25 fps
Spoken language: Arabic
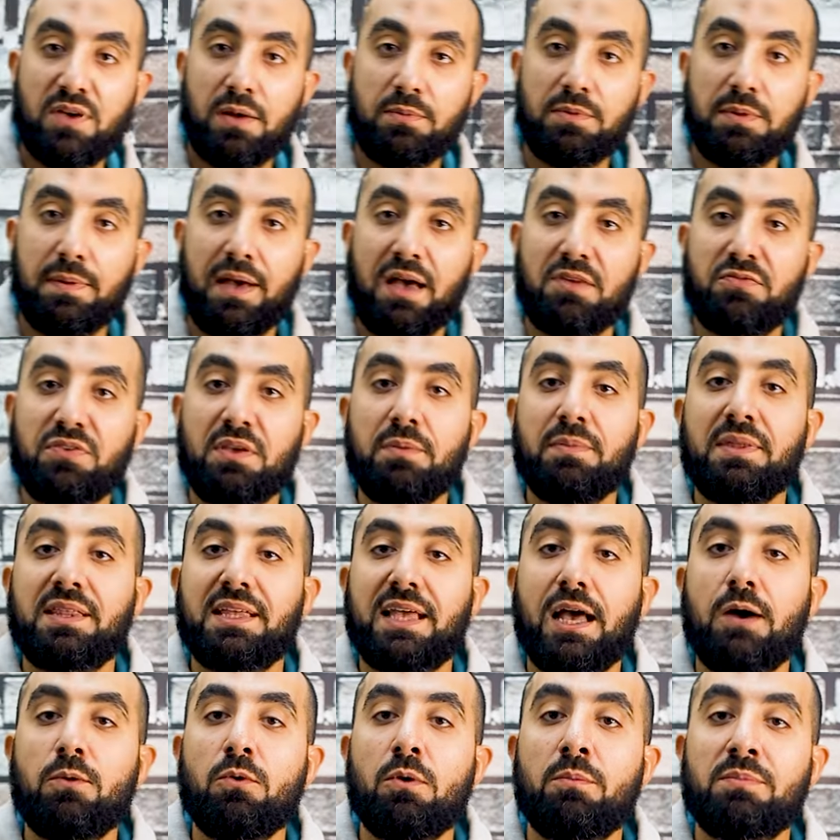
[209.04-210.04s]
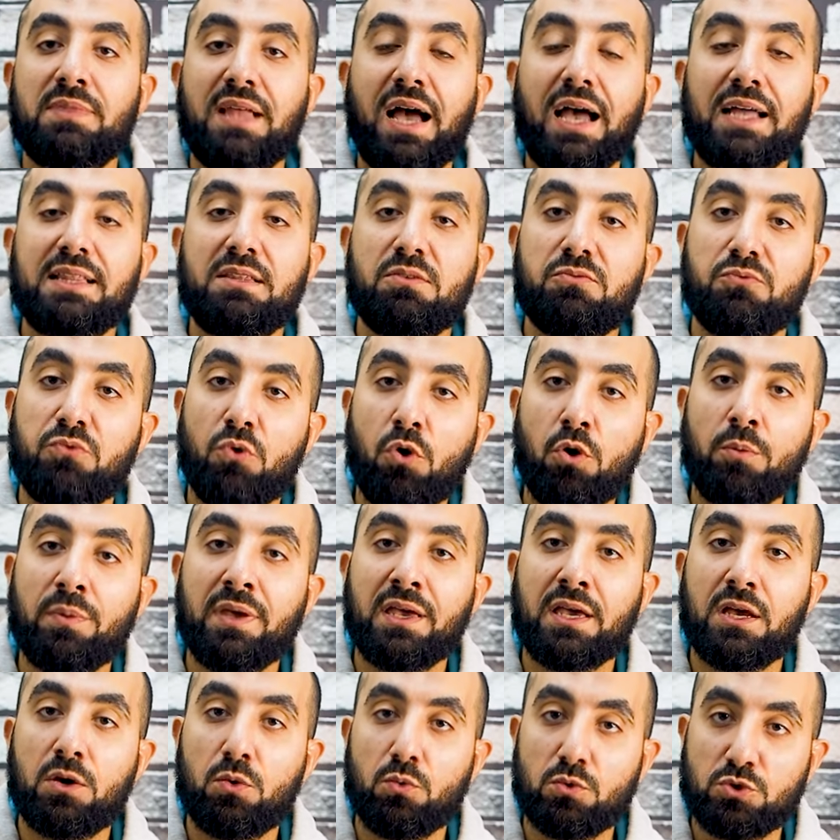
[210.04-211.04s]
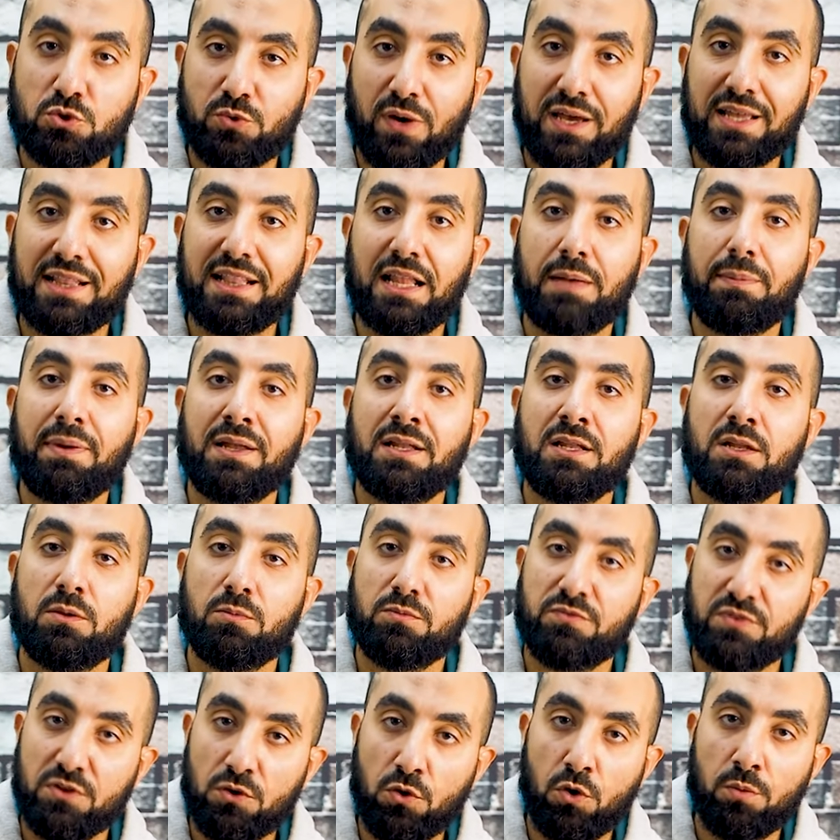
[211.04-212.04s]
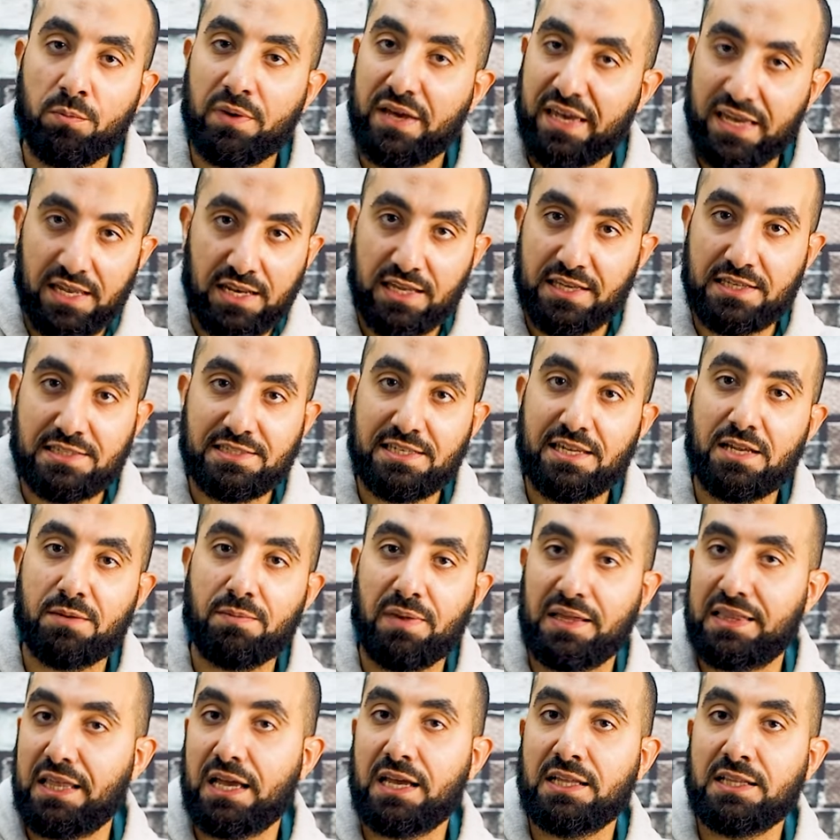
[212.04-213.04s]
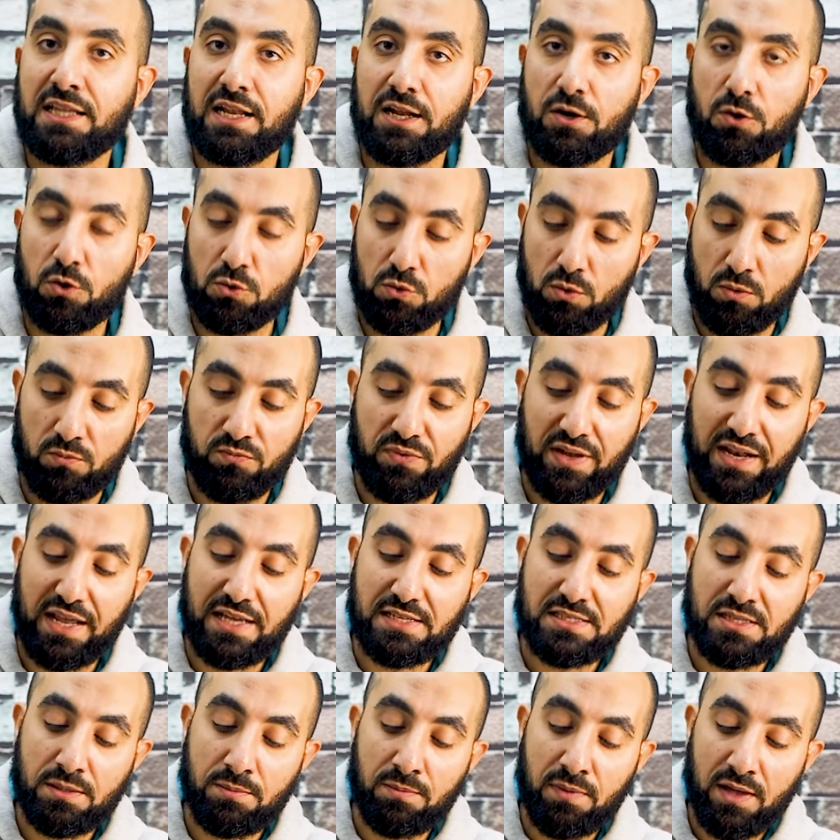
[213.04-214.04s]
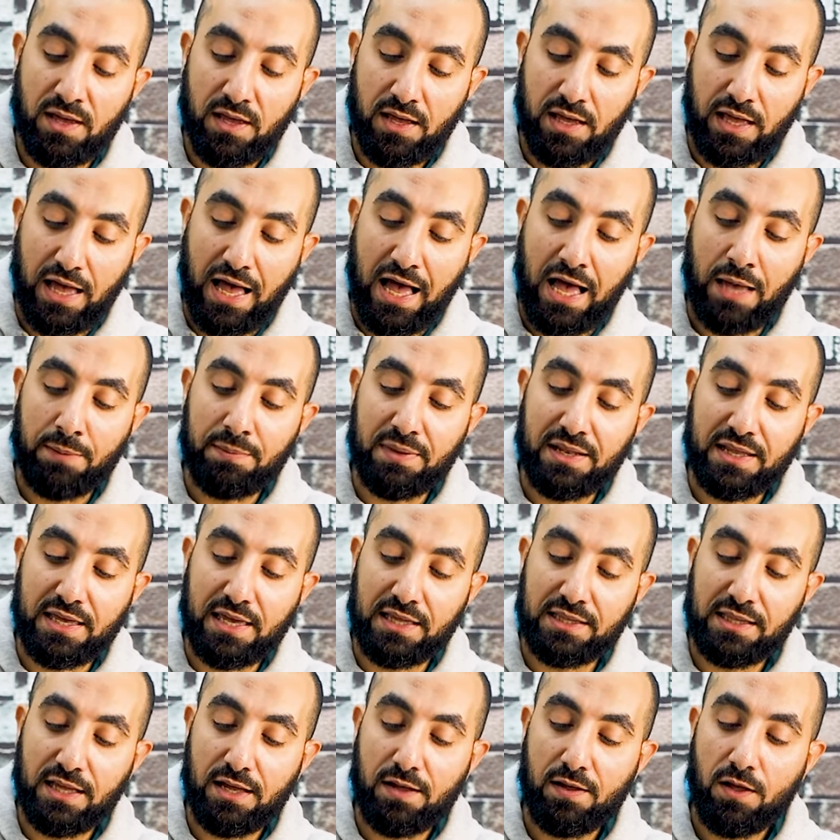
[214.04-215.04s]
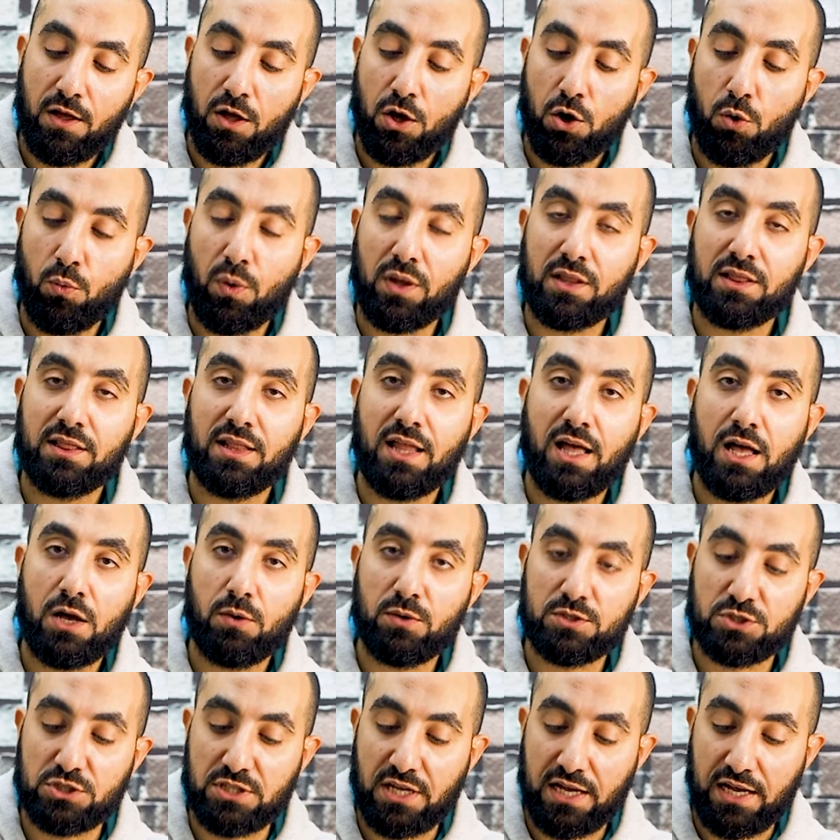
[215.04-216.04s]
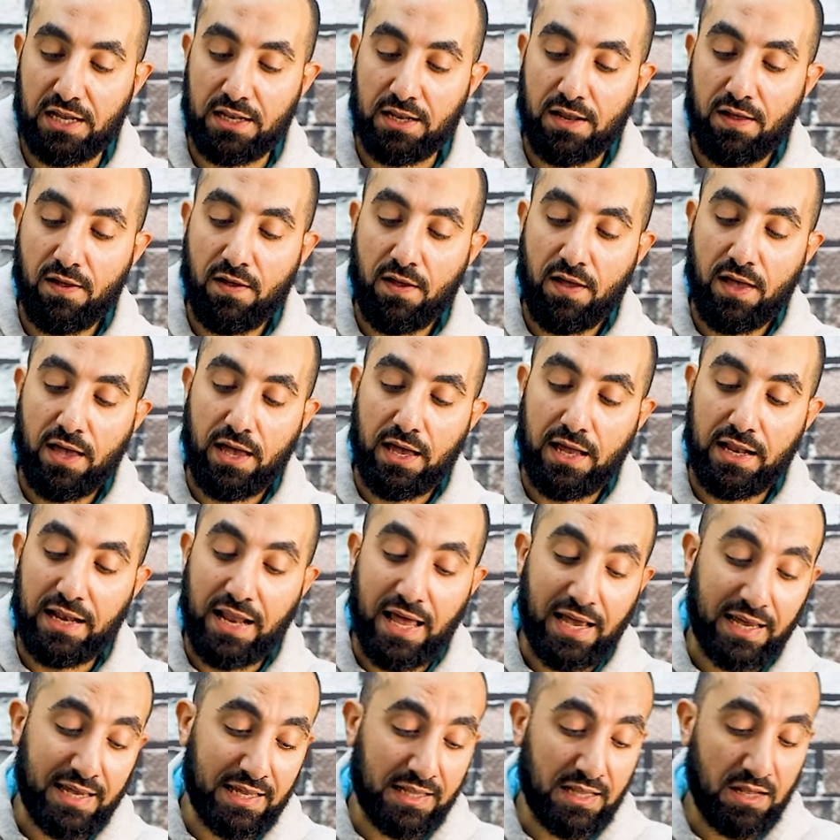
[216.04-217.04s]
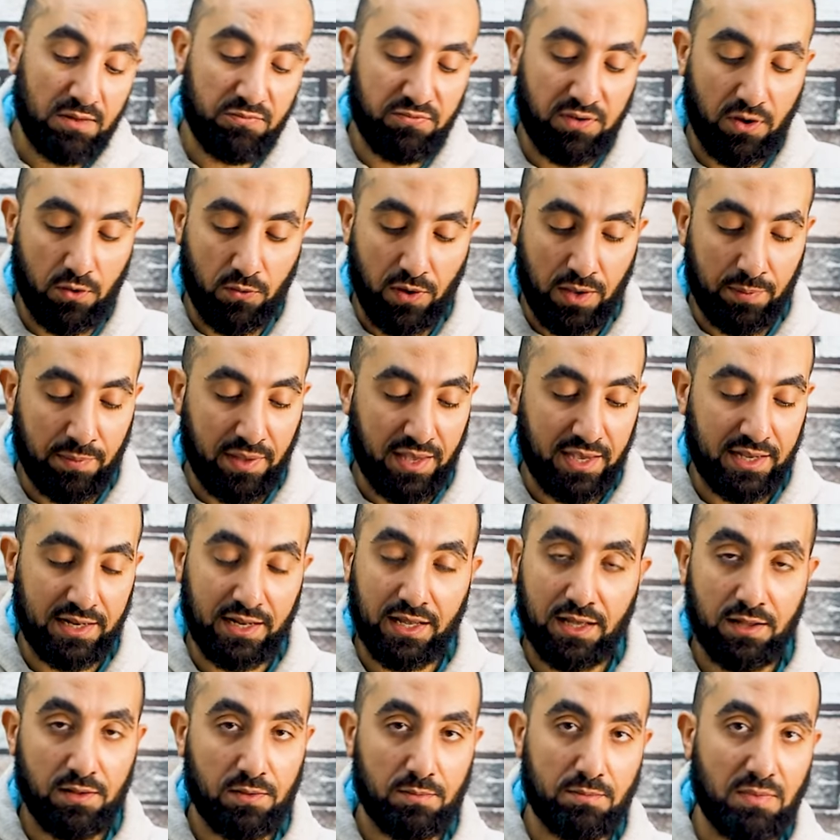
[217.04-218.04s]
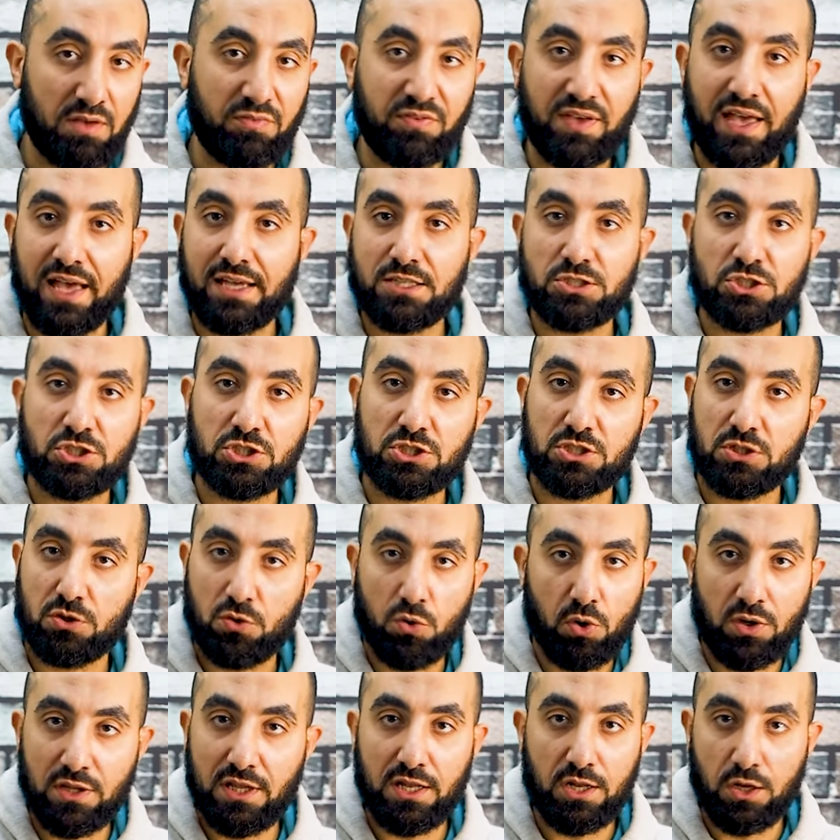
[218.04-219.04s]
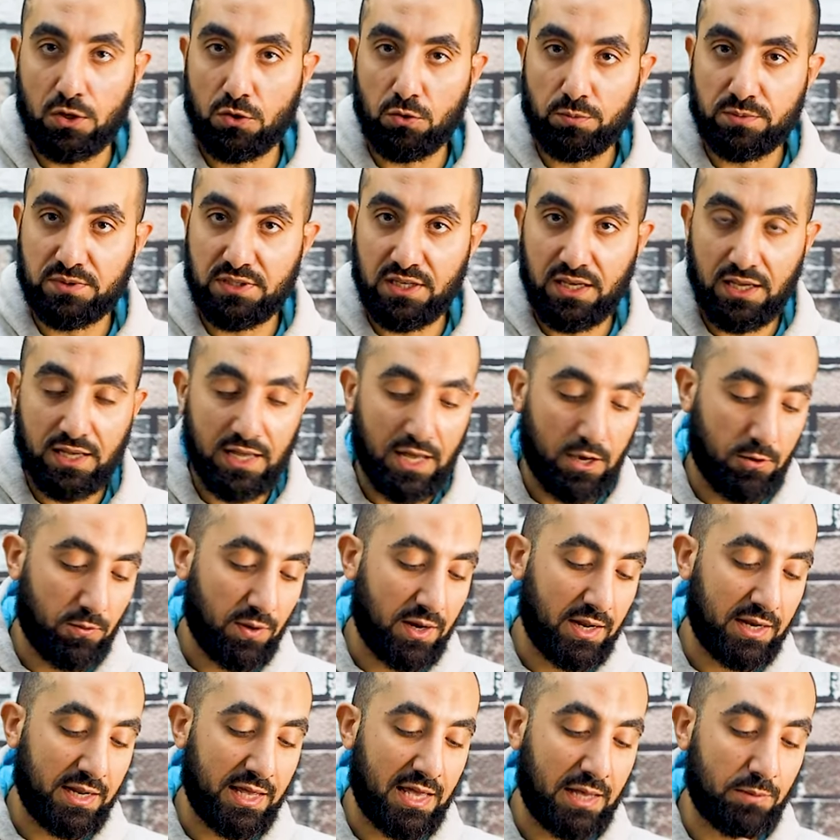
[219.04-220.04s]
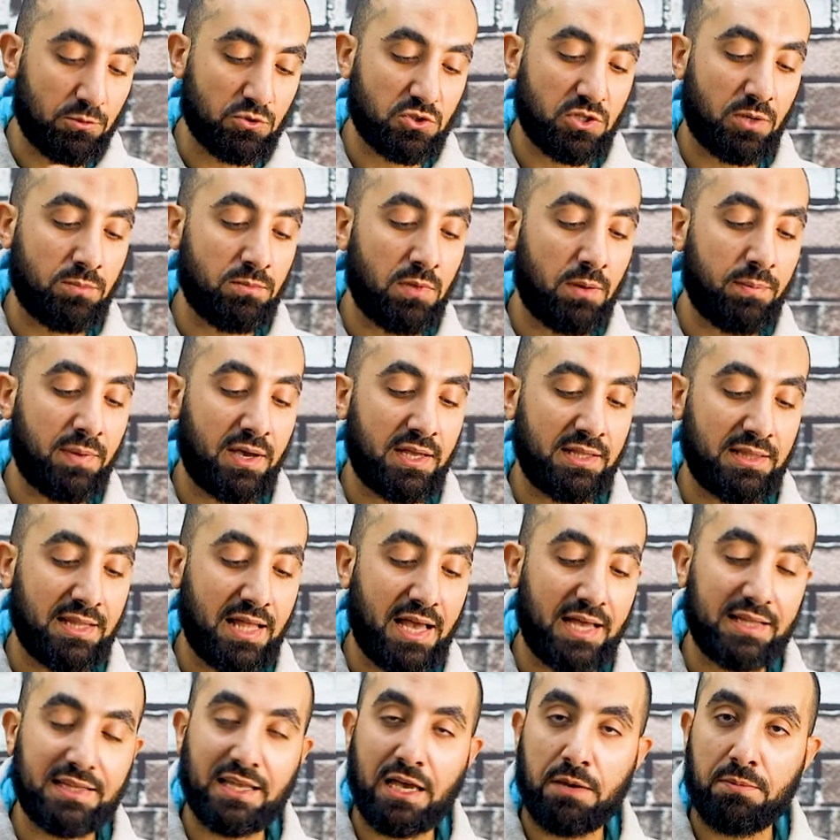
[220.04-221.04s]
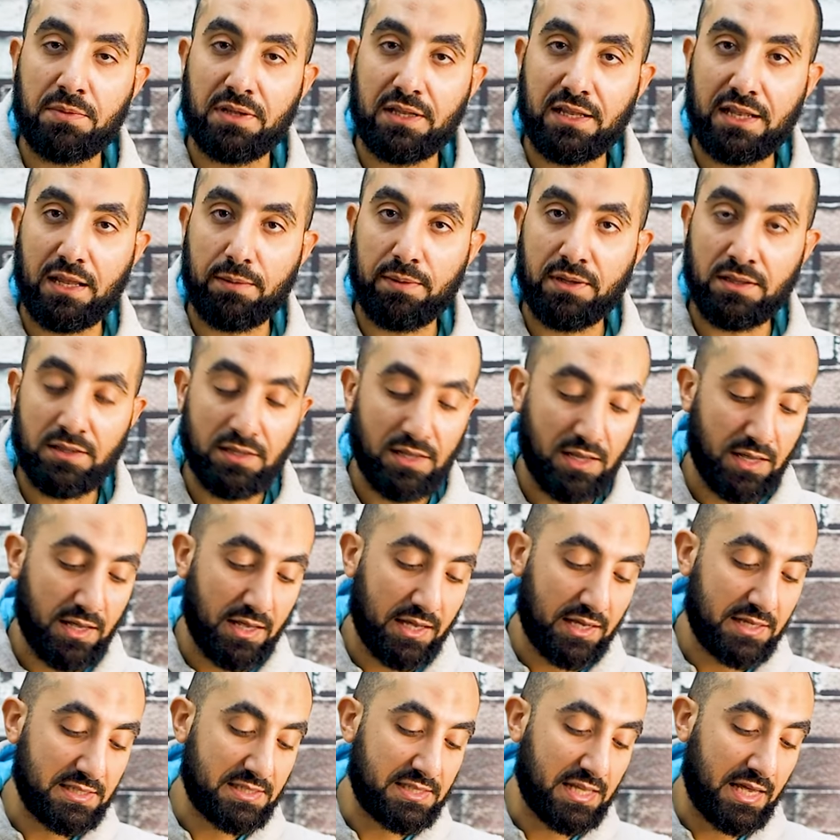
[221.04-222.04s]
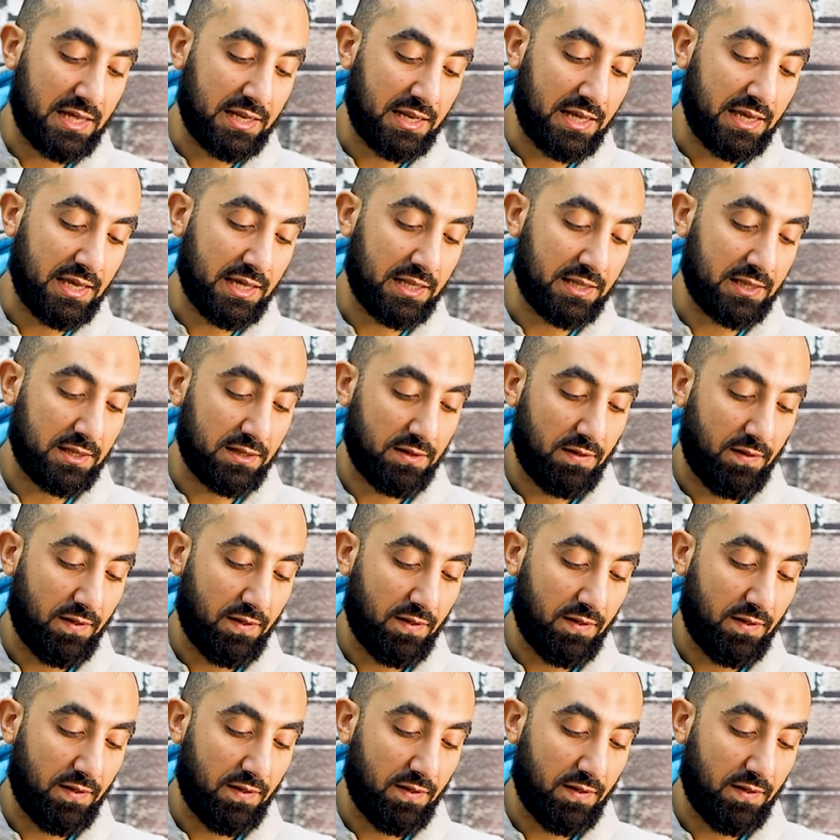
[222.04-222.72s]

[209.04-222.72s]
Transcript: فبيبقى في متكون تحت فومنج وشويه لبن فيهم خير كتير محتاج ان انا اخدهم فلازم اعمل كده واطلع واشتغل لكن الفوامه هنا ما فيهاش كل العيوب دي اولا هي مصممه انها تعمل اللبن ثانيا